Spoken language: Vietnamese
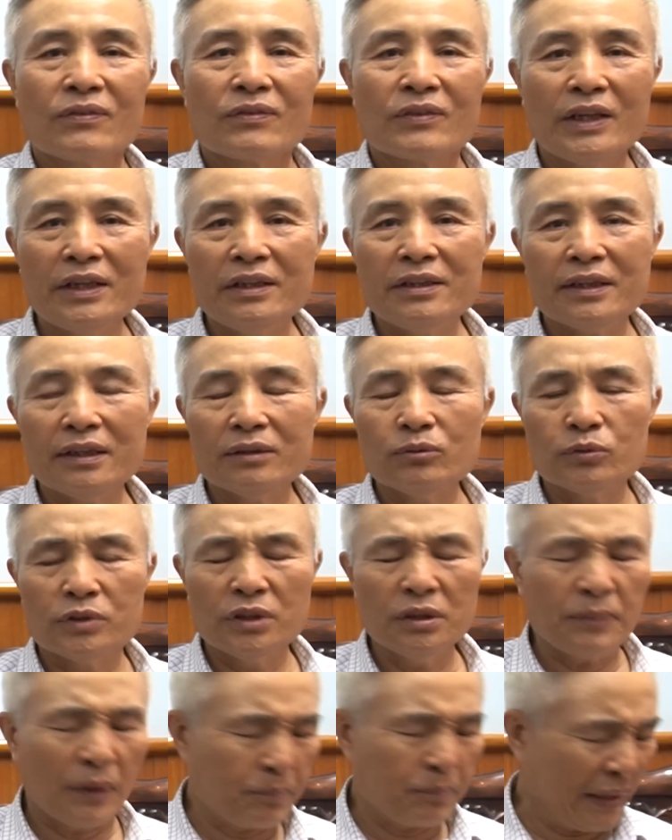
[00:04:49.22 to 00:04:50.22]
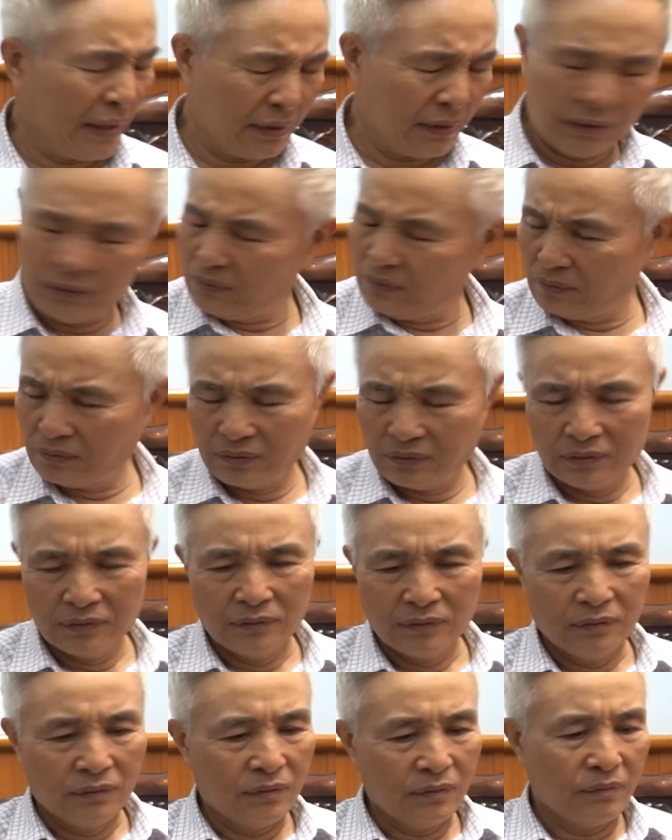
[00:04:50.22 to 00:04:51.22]
Thế thì các đồng chí bảo mày
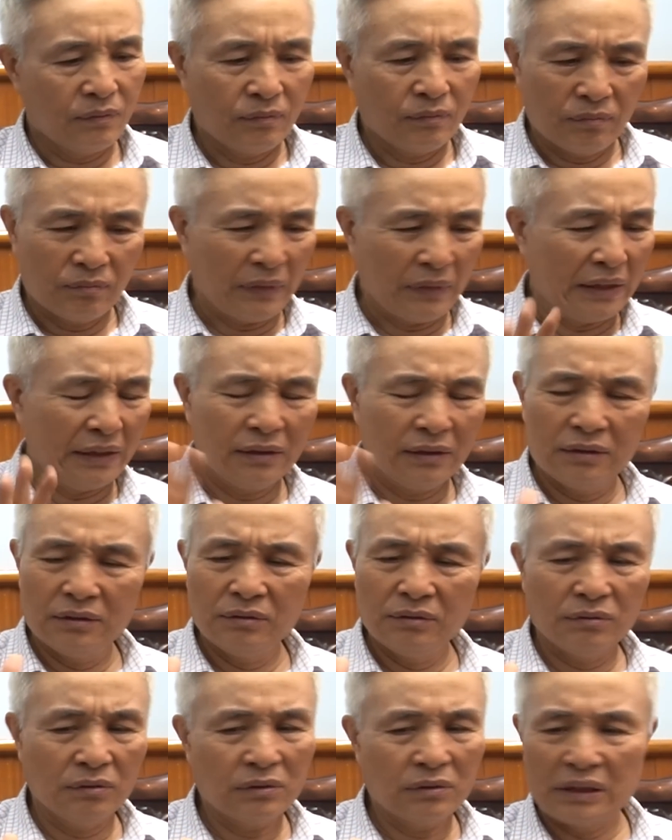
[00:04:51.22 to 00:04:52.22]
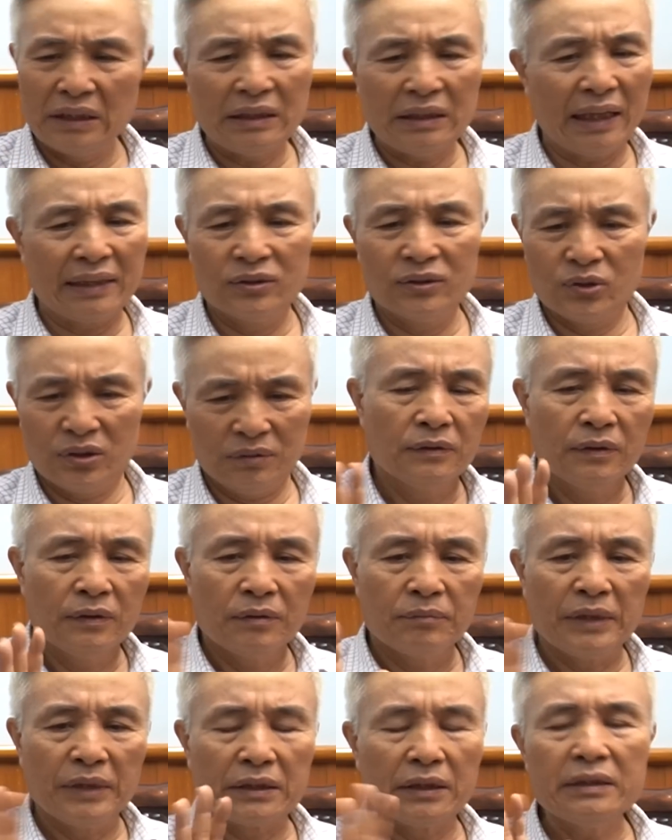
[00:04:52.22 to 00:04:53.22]
mày tinh thần rồi,
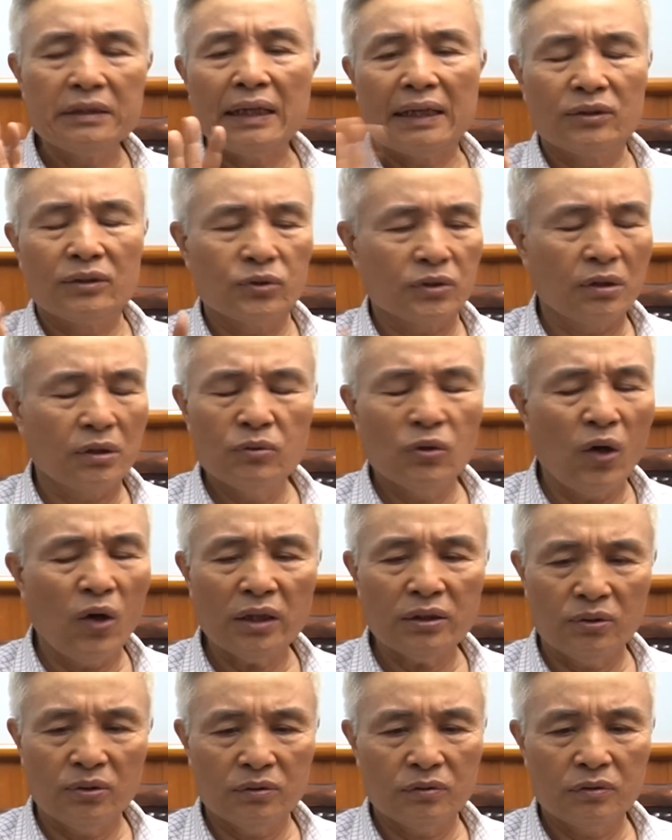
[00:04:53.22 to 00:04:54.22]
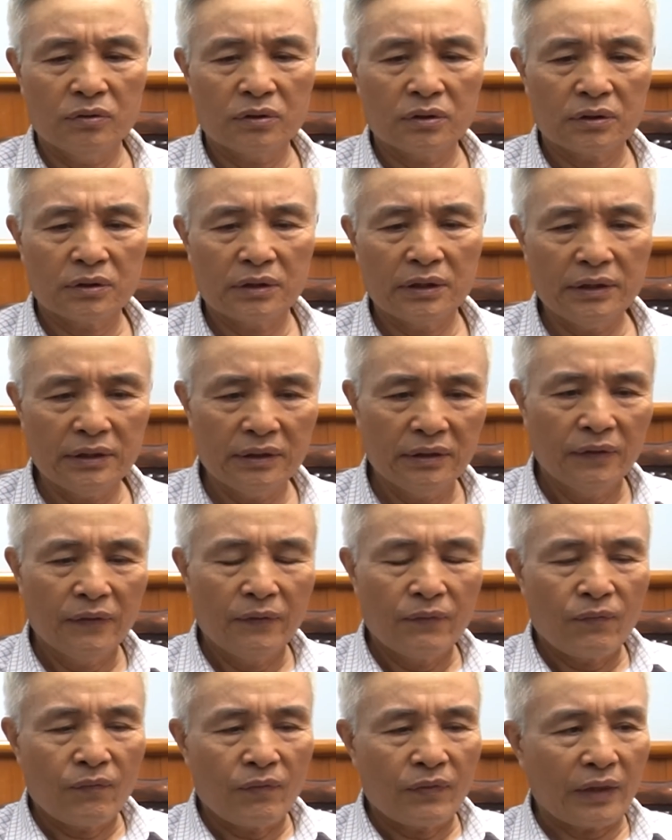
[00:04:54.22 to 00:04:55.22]
bị tinh thần rồi, không có đâu. Cái
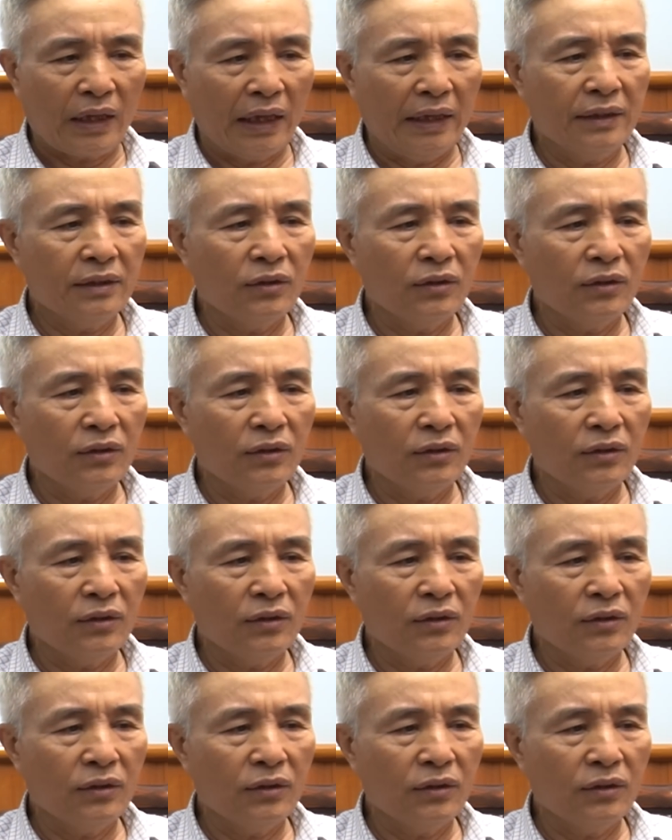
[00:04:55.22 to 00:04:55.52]
cái